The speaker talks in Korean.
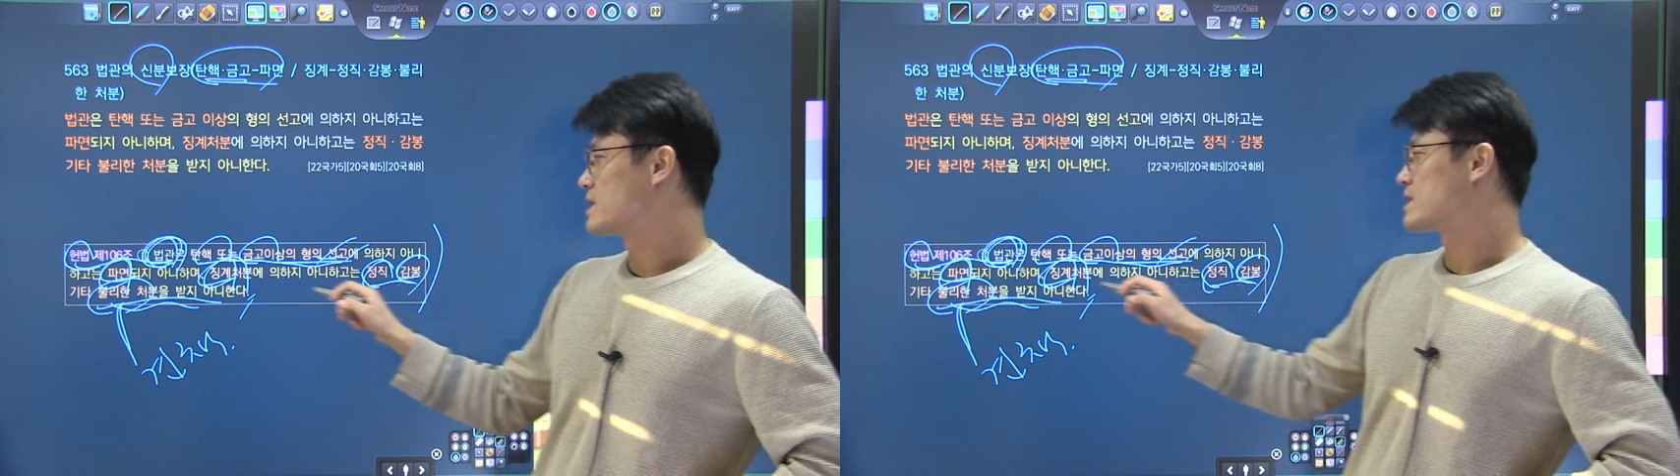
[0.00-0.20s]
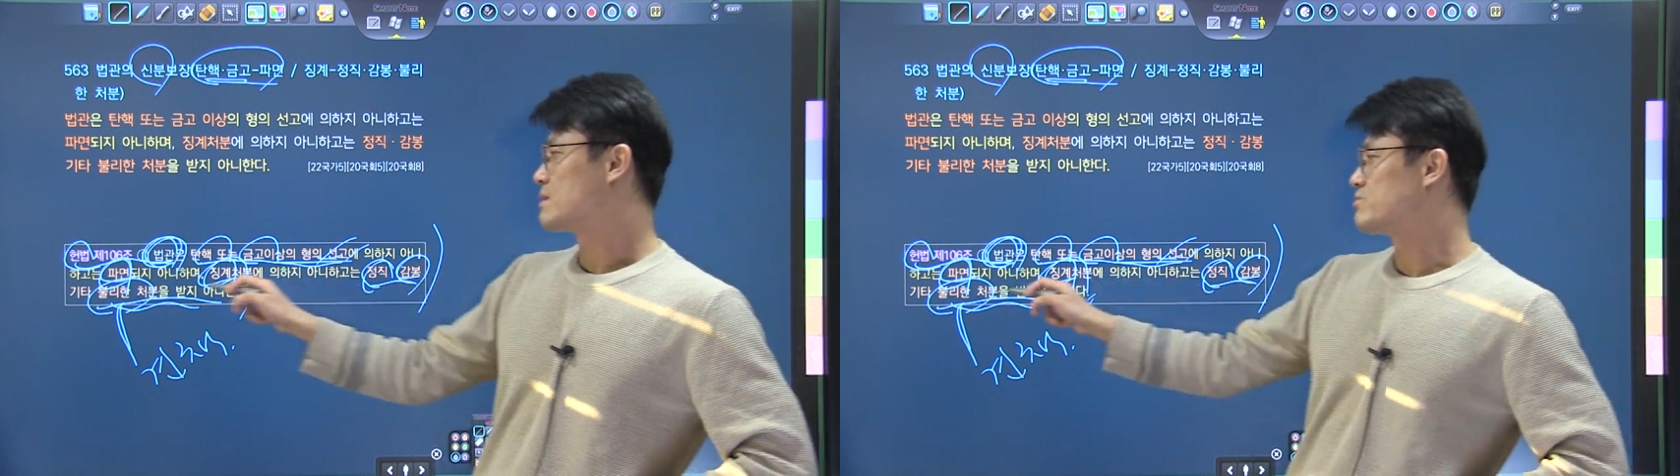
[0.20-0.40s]

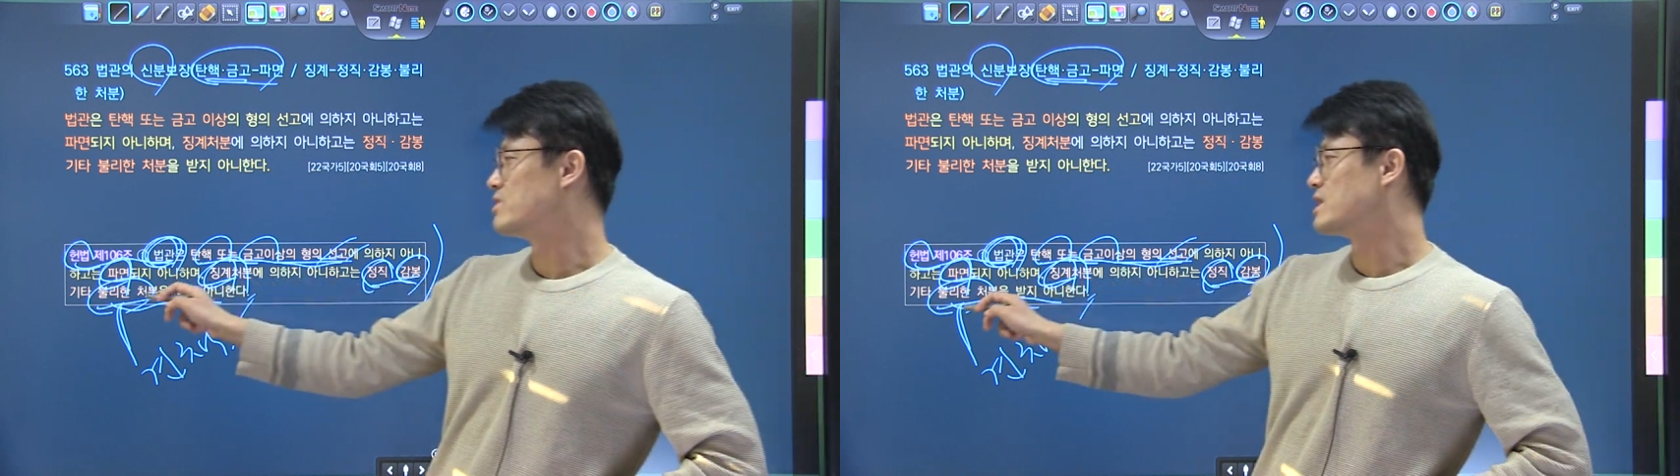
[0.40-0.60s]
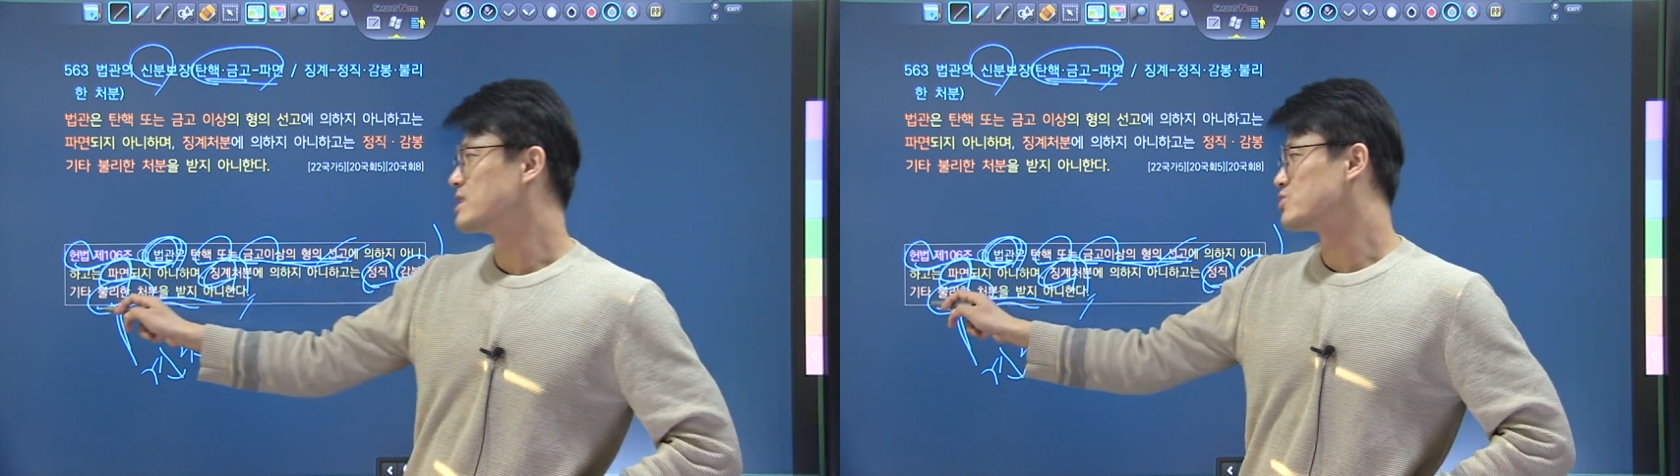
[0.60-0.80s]
기타
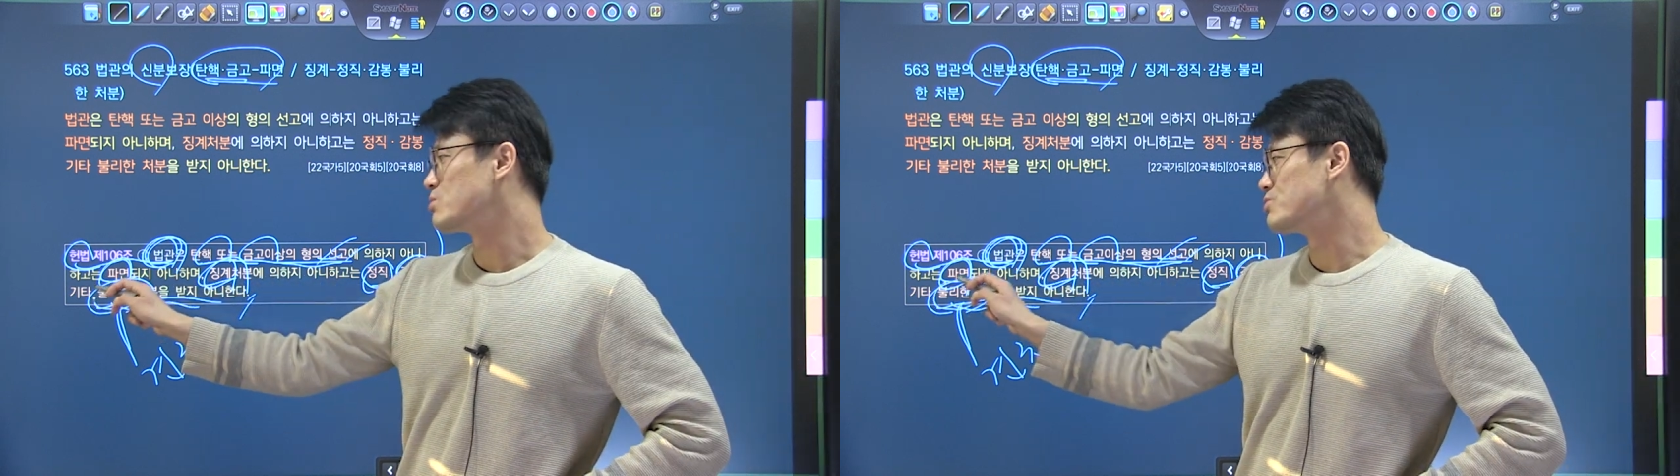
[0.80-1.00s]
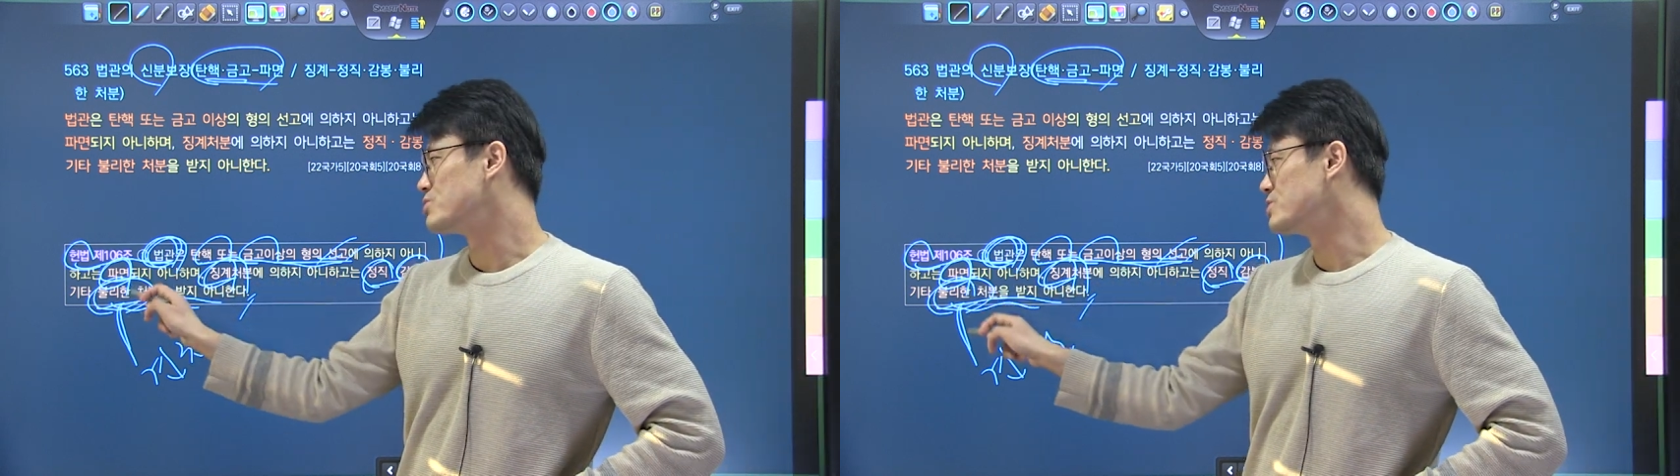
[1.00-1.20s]
불리한
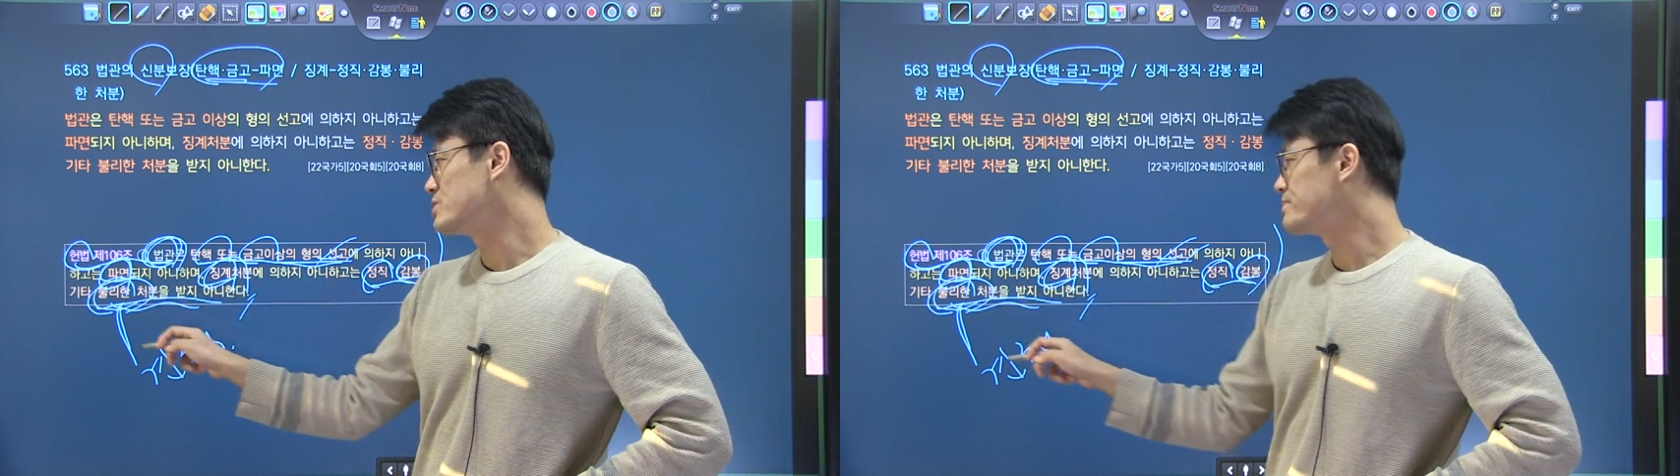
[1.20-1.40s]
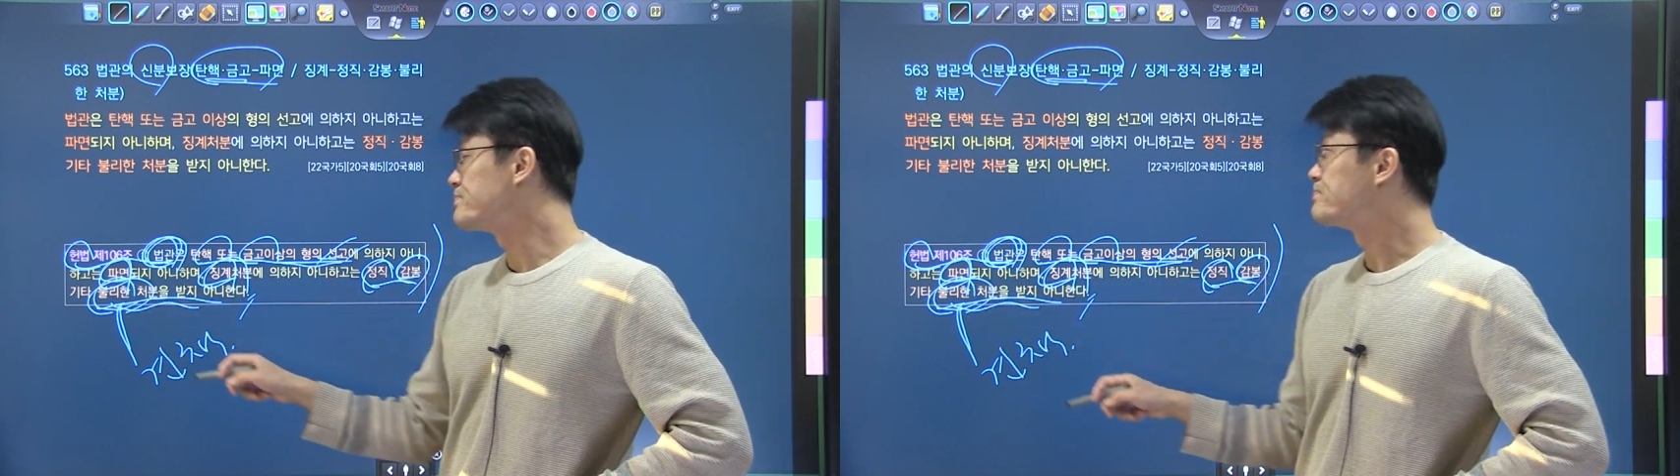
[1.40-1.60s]
처분.